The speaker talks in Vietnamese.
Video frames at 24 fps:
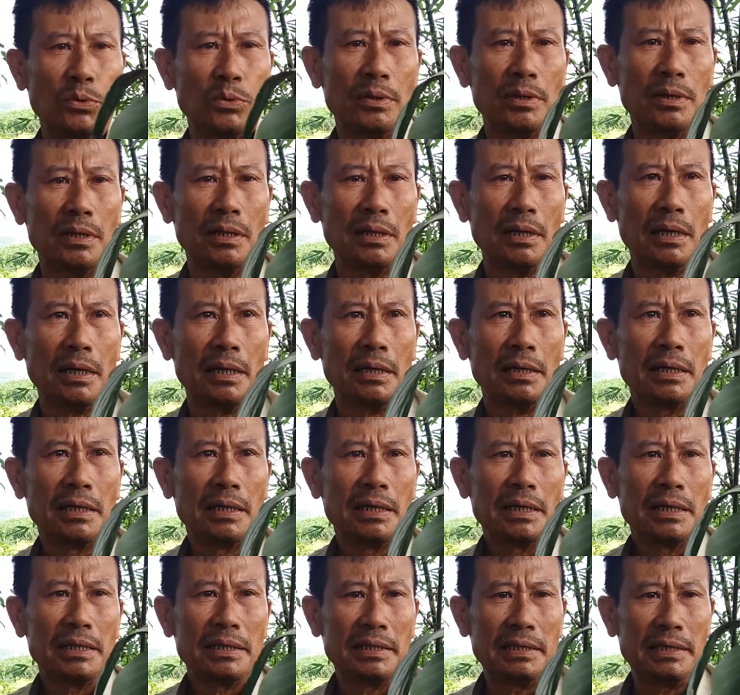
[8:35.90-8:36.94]
tôi à,
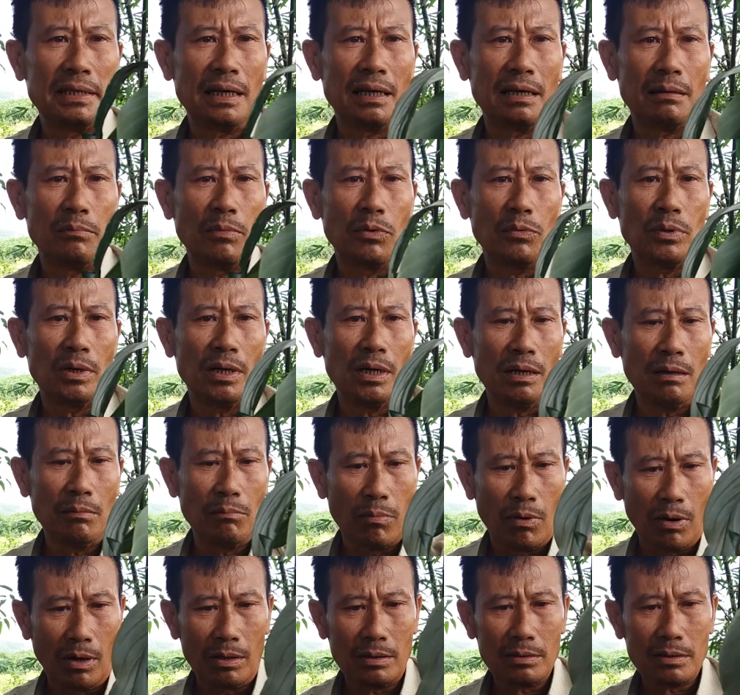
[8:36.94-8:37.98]
nhờ một người
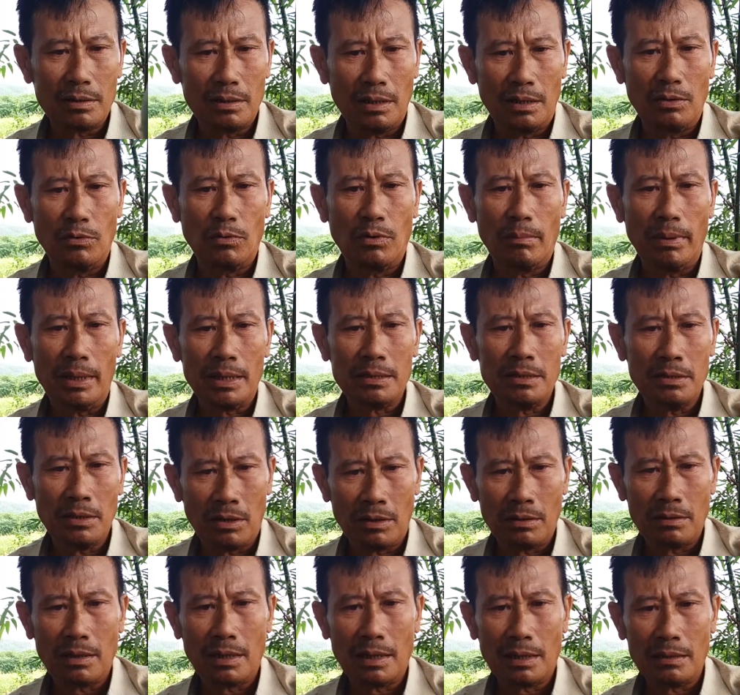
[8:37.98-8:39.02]
bọn từ ngoài bác
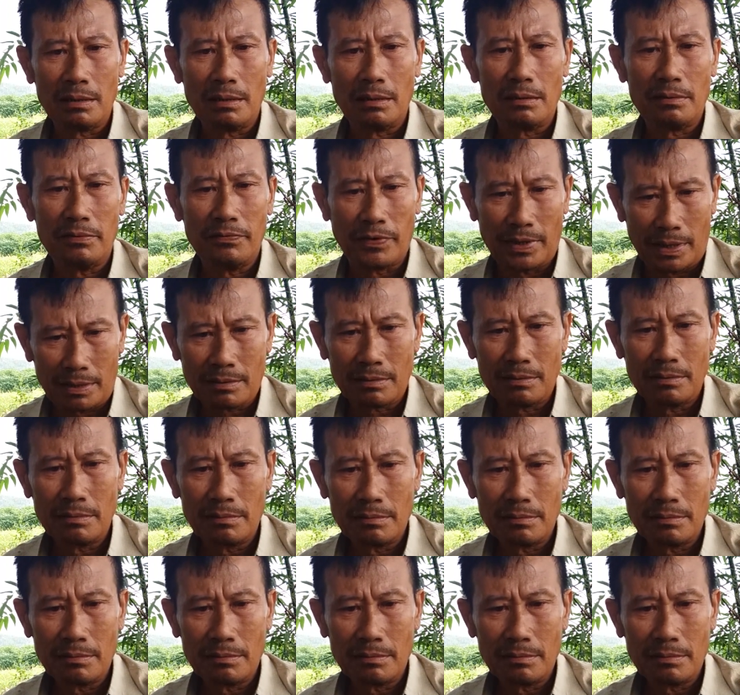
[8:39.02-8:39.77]
giòn anh anh việt